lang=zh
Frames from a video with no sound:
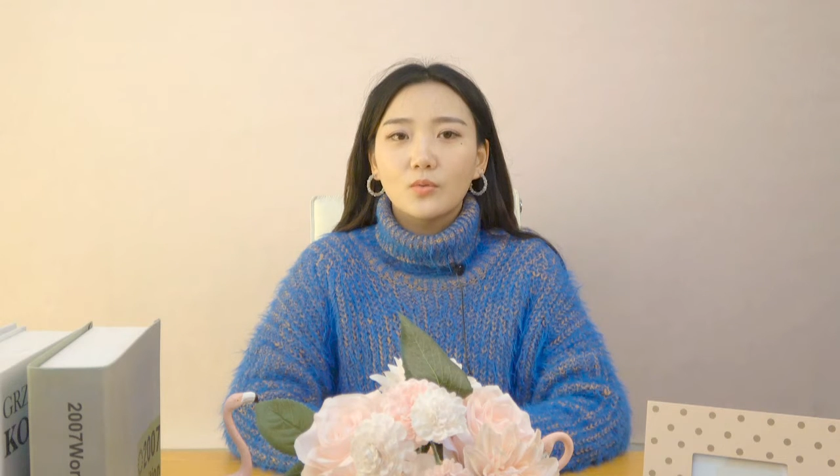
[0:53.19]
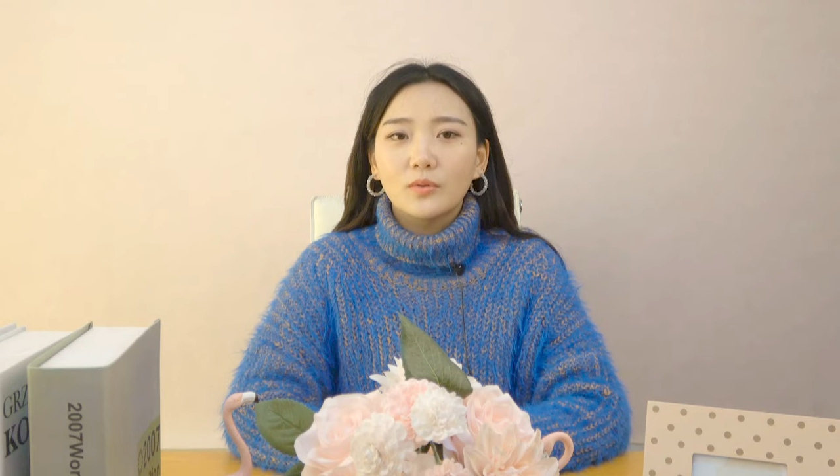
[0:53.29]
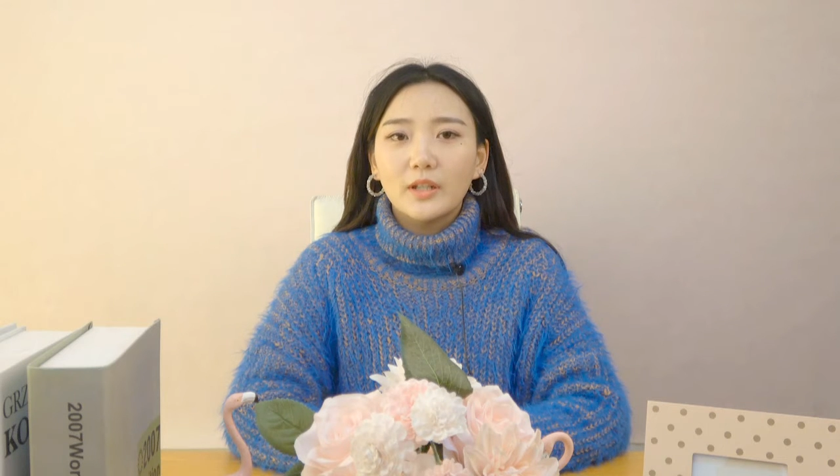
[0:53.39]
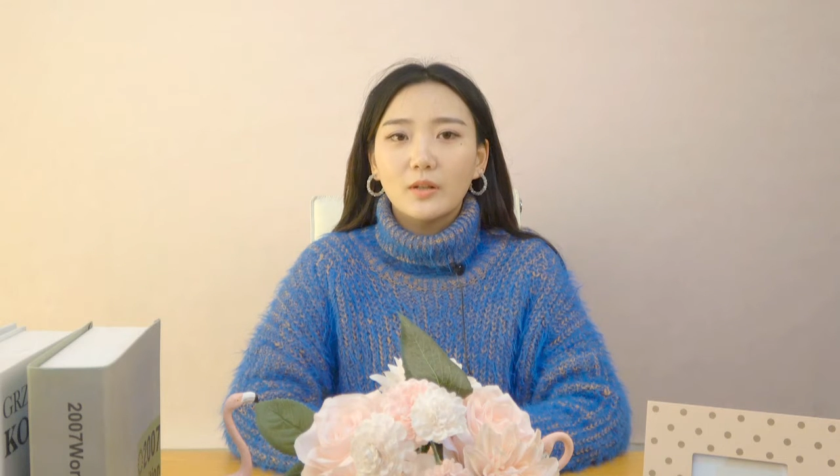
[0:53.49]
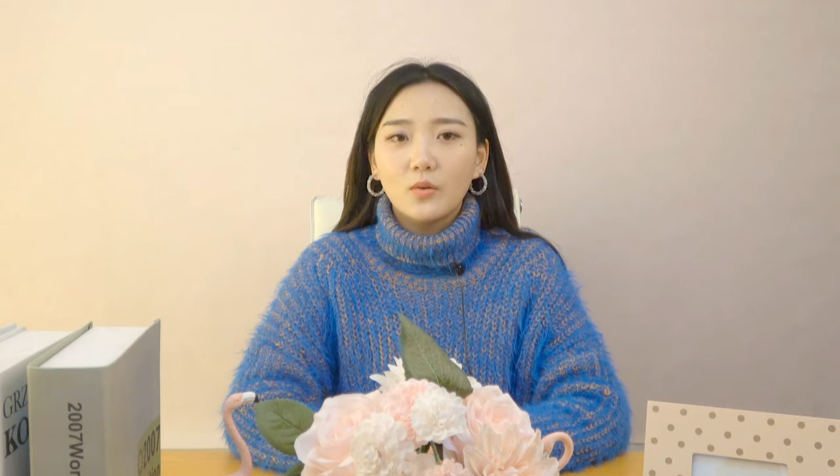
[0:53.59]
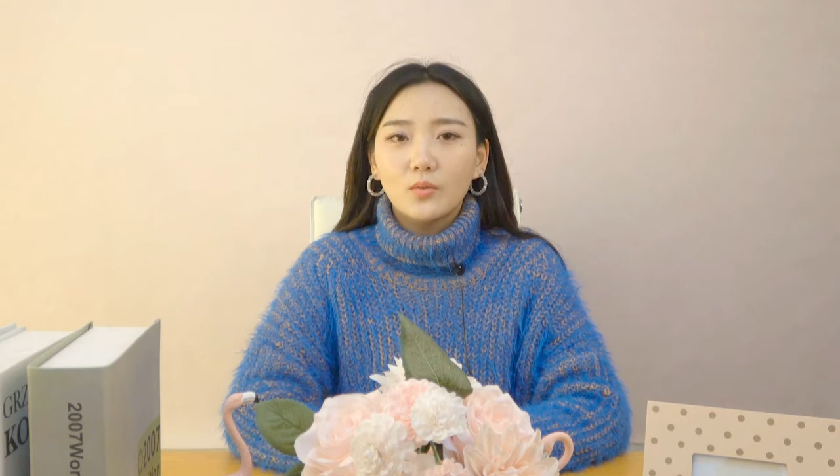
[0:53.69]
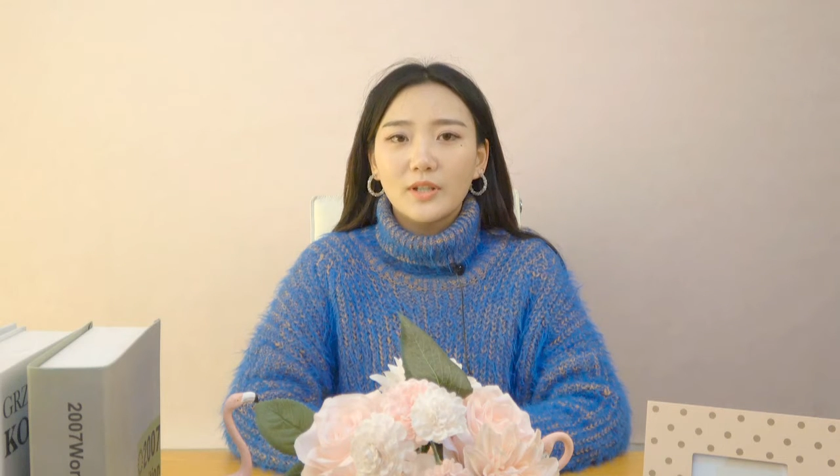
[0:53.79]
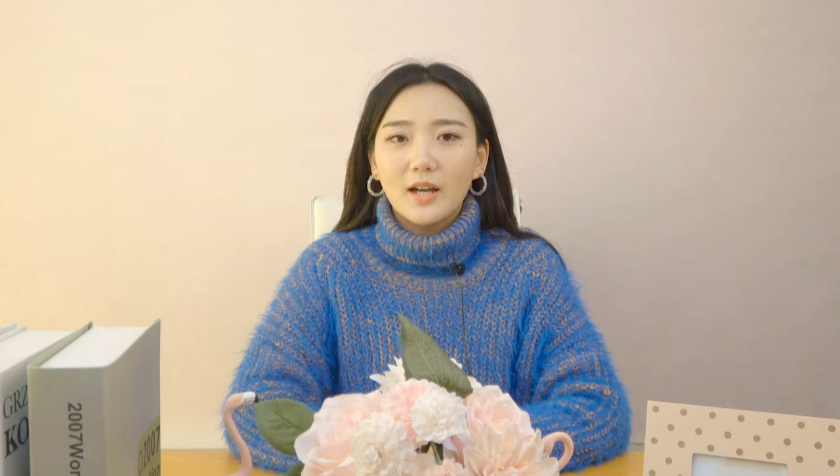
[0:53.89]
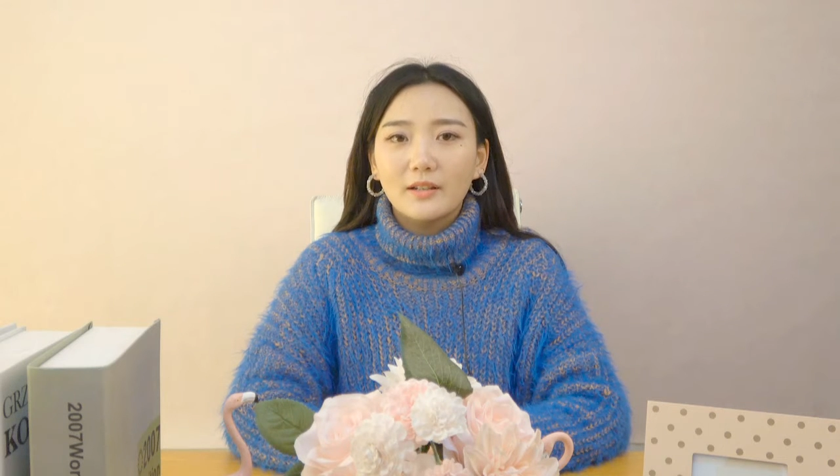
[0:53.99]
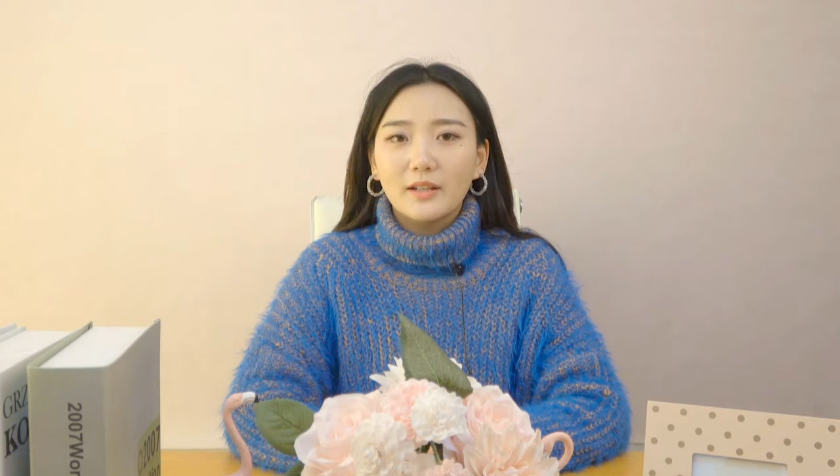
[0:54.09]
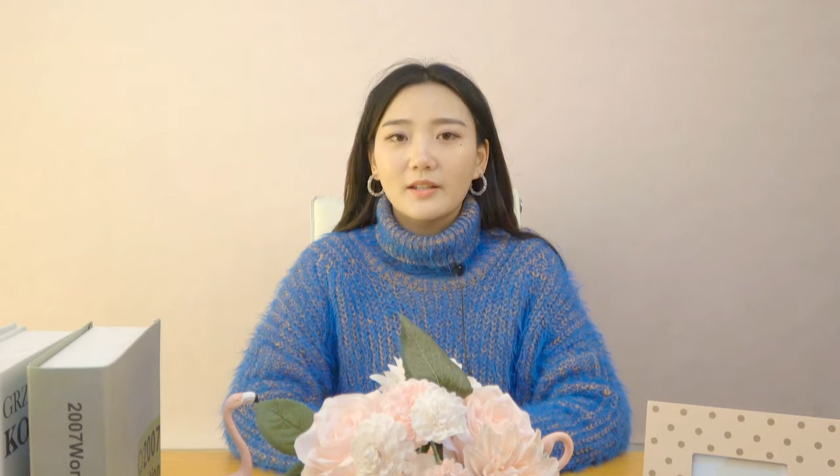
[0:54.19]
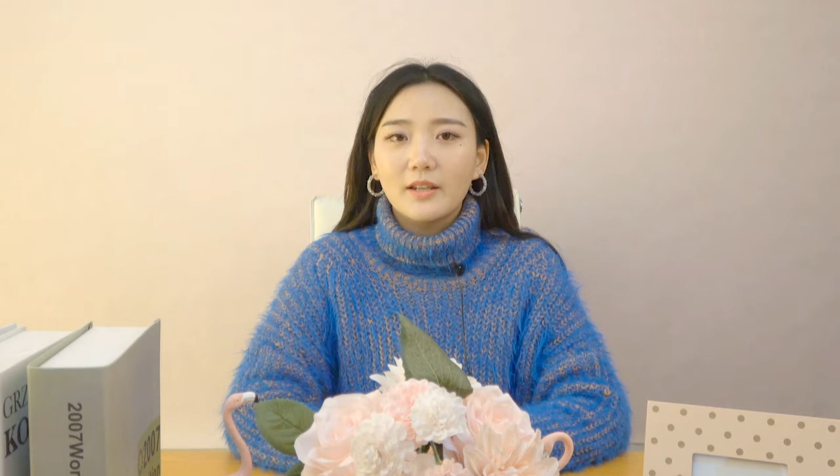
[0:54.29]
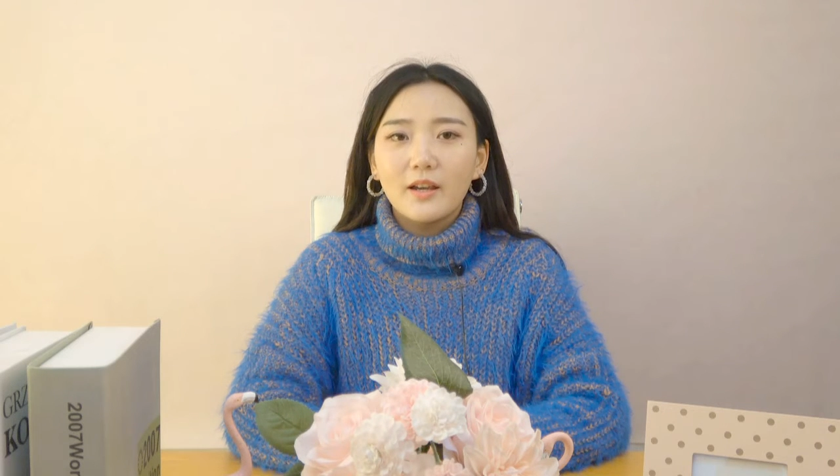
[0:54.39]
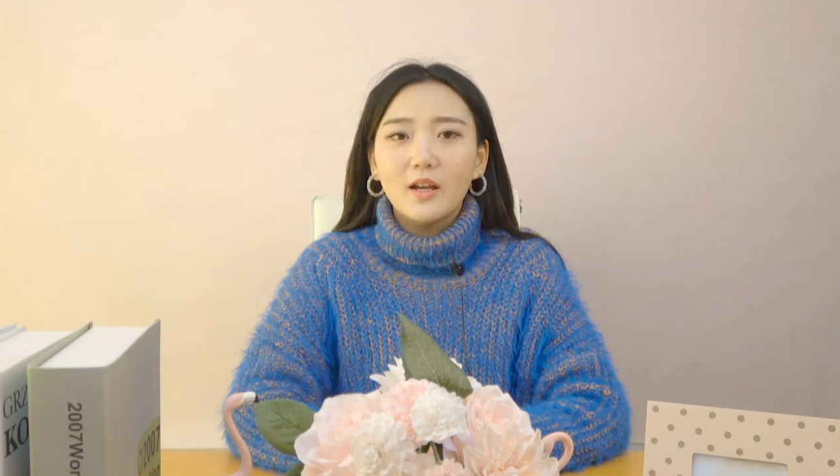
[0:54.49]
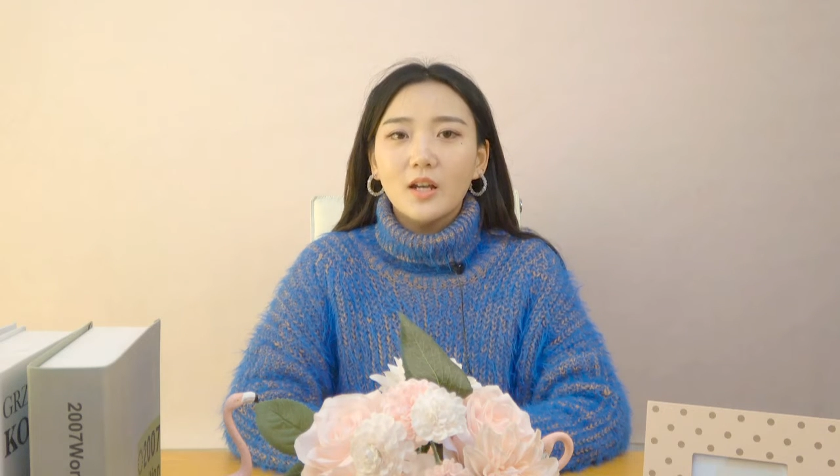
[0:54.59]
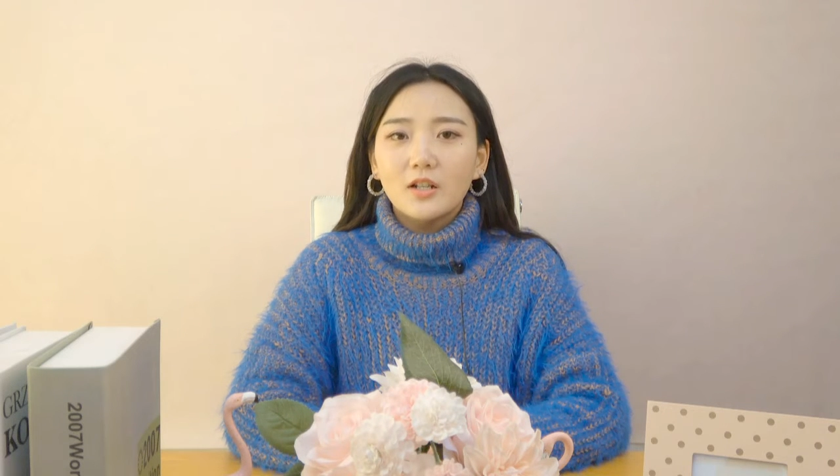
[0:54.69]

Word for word: 鼓励，互相理解，